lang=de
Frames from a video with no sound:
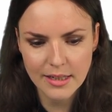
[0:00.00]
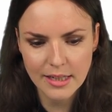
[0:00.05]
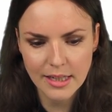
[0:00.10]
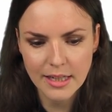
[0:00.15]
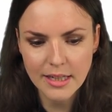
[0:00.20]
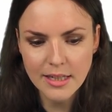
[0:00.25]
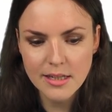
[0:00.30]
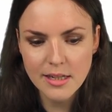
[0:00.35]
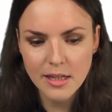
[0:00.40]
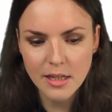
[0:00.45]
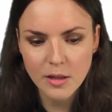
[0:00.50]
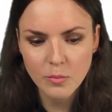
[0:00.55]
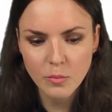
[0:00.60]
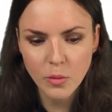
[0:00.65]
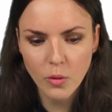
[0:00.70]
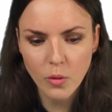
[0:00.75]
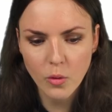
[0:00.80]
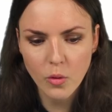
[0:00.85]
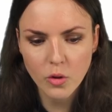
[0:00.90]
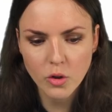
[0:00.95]
hinter den
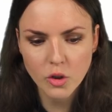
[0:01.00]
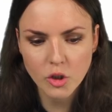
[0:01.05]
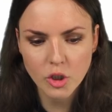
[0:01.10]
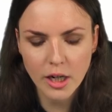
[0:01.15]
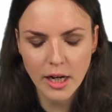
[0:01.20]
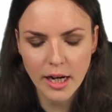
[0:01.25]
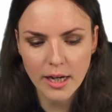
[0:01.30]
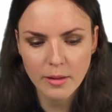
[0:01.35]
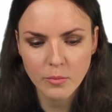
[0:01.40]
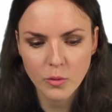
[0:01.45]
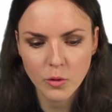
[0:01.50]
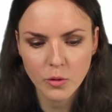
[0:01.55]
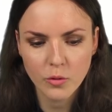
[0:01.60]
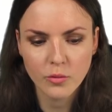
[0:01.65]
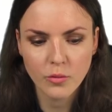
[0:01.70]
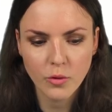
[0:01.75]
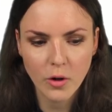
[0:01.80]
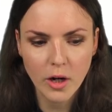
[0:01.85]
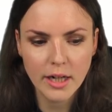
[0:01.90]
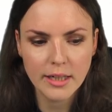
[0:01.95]
Bruch schreiben und
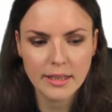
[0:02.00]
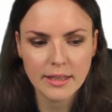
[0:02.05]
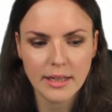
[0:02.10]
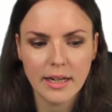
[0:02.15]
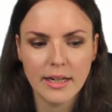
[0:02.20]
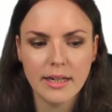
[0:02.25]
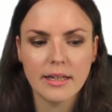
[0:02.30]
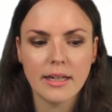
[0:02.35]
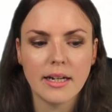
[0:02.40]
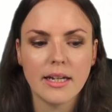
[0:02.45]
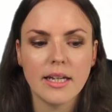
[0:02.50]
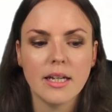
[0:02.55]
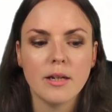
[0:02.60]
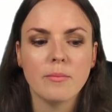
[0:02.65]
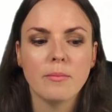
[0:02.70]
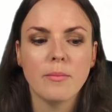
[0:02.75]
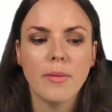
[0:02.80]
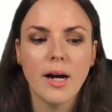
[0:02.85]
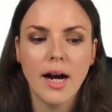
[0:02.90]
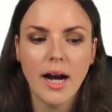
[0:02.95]
vorne dran dann
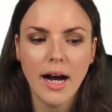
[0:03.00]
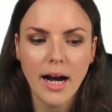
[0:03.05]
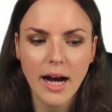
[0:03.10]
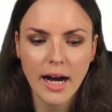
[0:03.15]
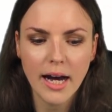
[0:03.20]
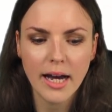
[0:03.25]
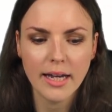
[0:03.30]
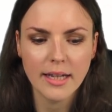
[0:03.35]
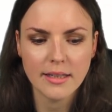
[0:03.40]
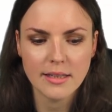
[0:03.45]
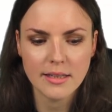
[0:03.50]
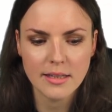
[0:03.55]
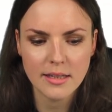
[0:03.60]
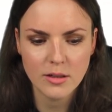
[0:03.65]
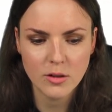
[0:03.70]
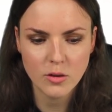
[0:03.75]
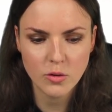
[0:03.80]
eben 1